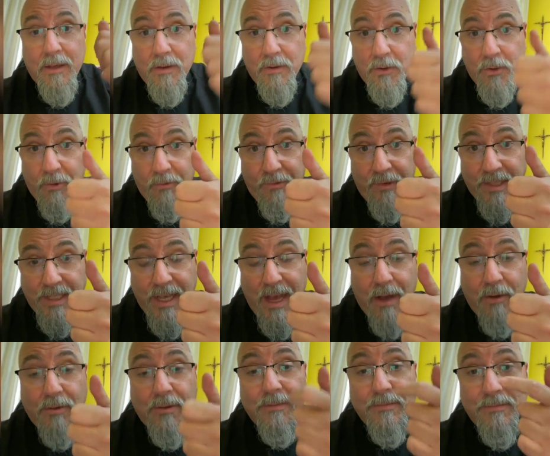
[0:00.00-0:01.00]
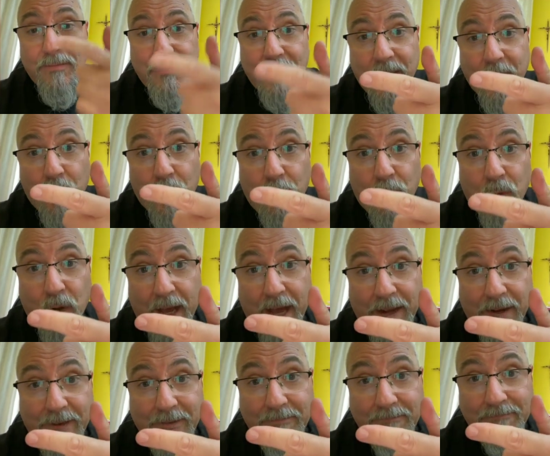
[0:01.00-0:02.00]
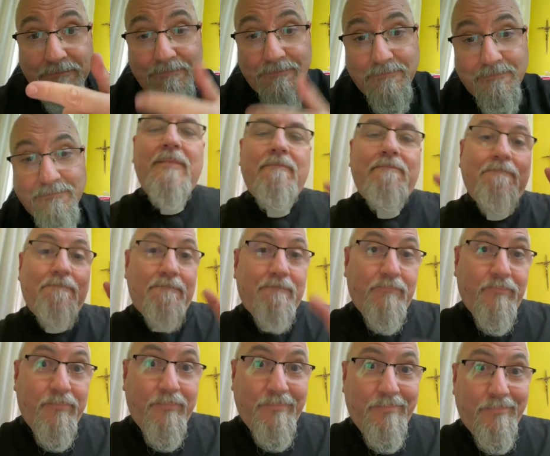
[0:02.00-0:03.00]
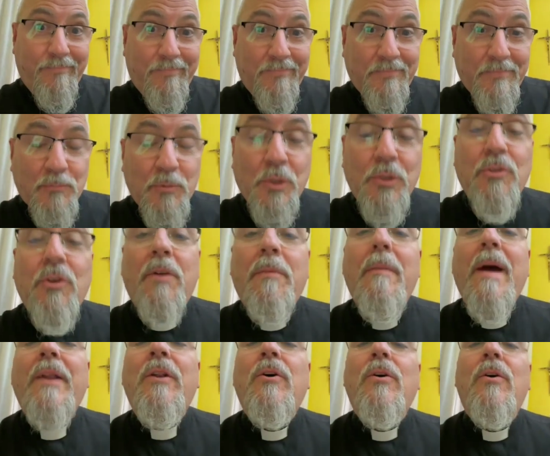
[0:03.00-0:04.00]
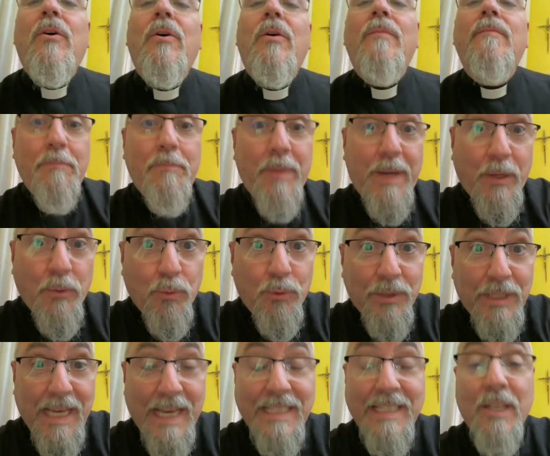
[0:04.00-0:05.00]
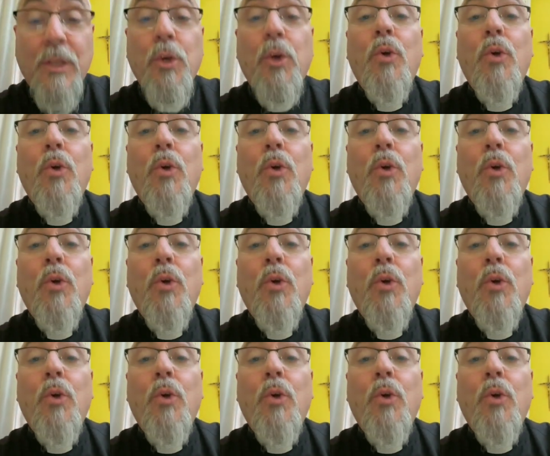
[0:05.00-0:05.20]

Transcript: confesado y comulgar. Nuestro hermano pregunta, Señor